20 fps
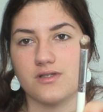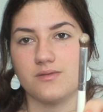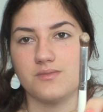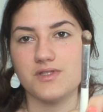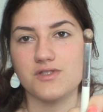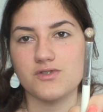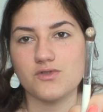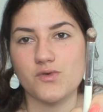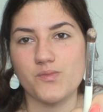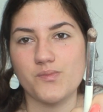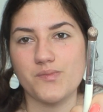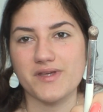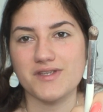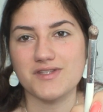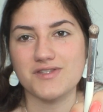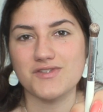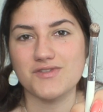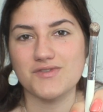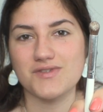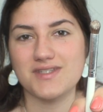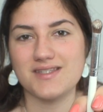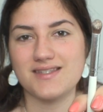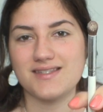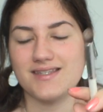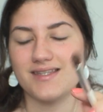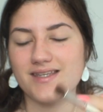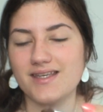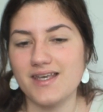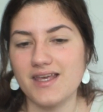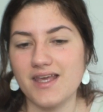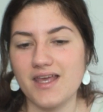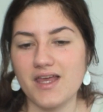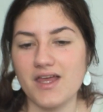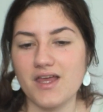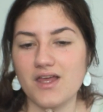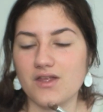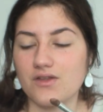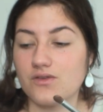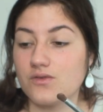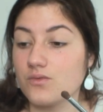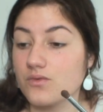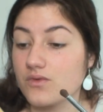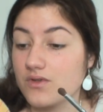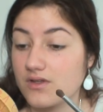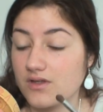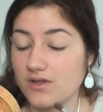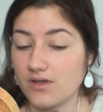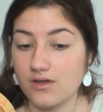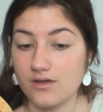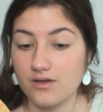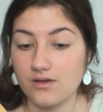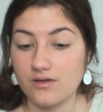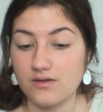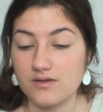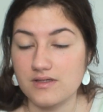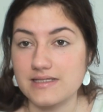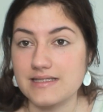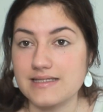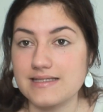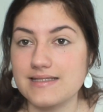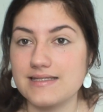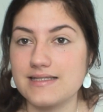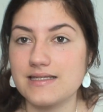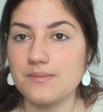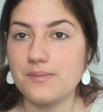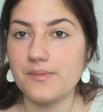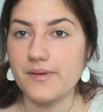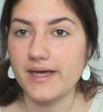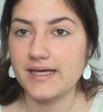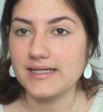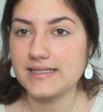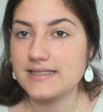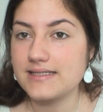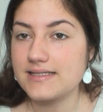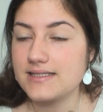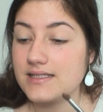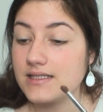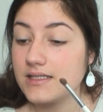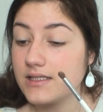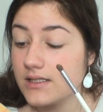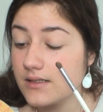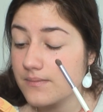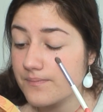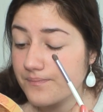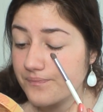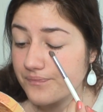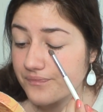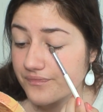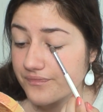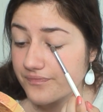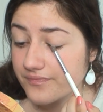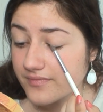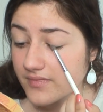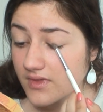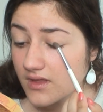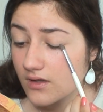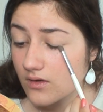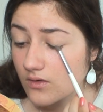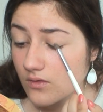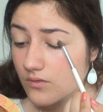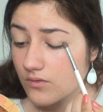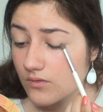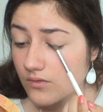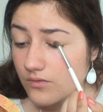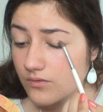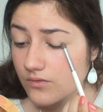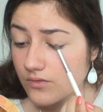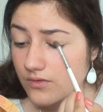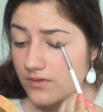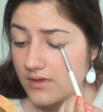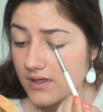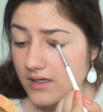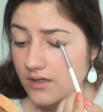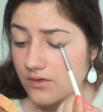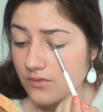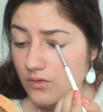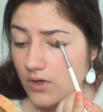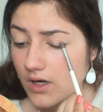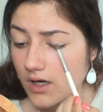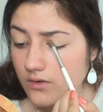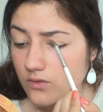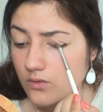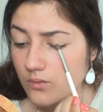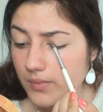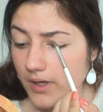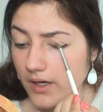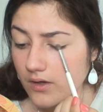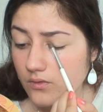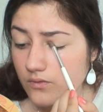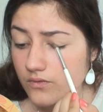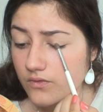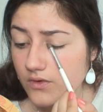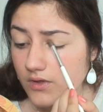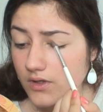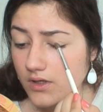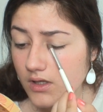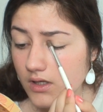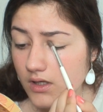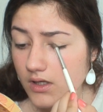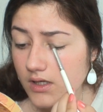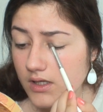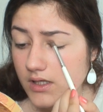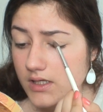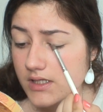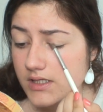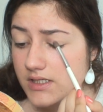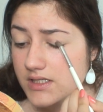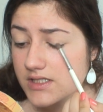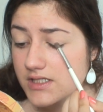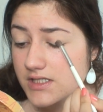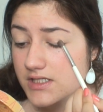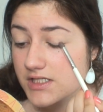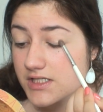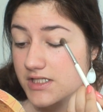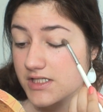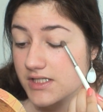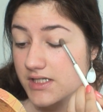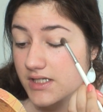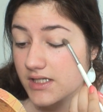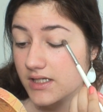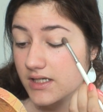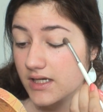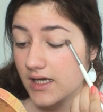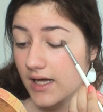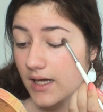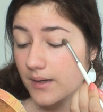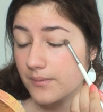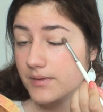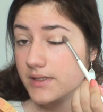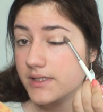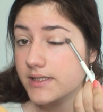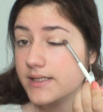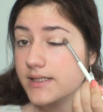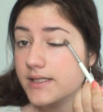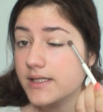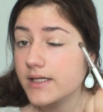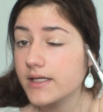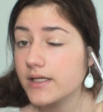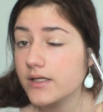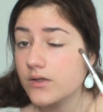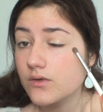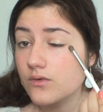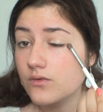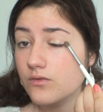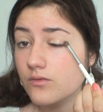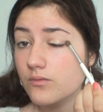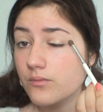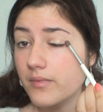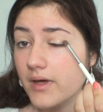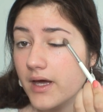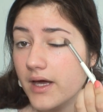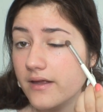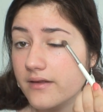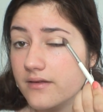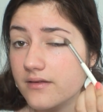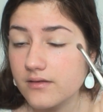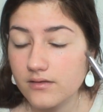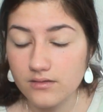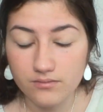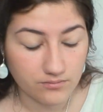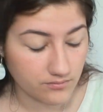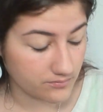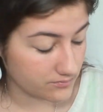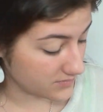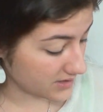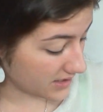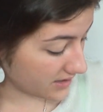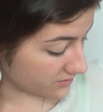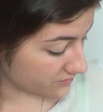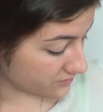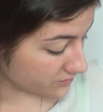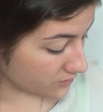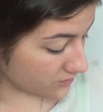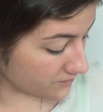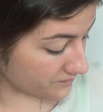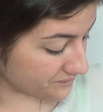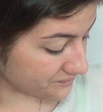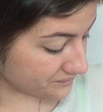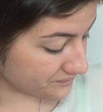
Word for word: ai mis sur le pinceau ici donc c'est parti vous allez voir. Donc par contre, j'ai appliqué une base avant